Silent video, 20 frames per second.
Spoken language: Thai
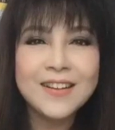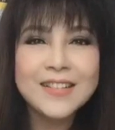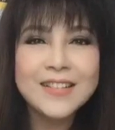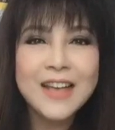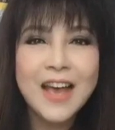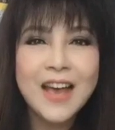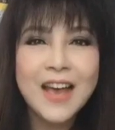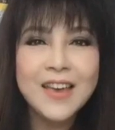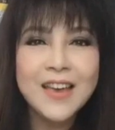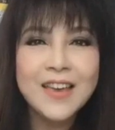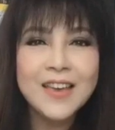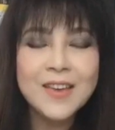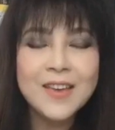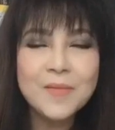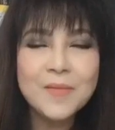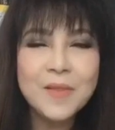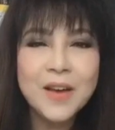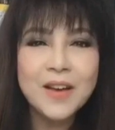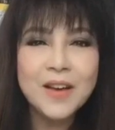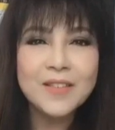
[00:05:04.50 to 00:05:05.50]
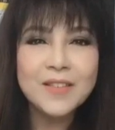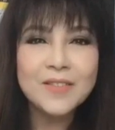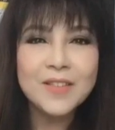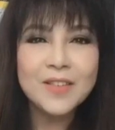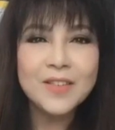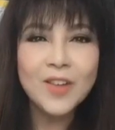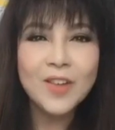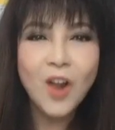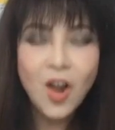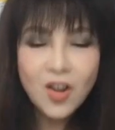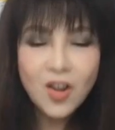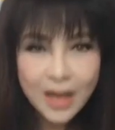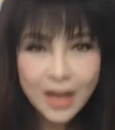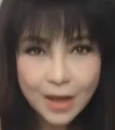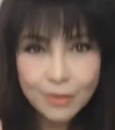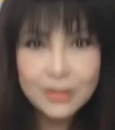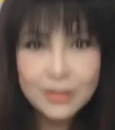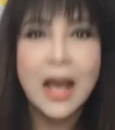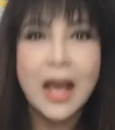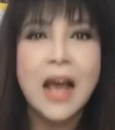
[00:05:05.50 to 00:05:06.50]
ใช้กล้องแน
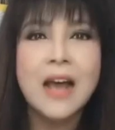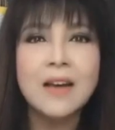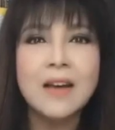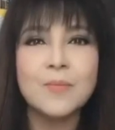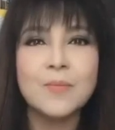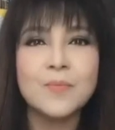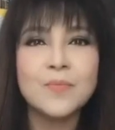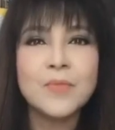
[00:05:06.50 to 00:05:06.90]
วตั้ง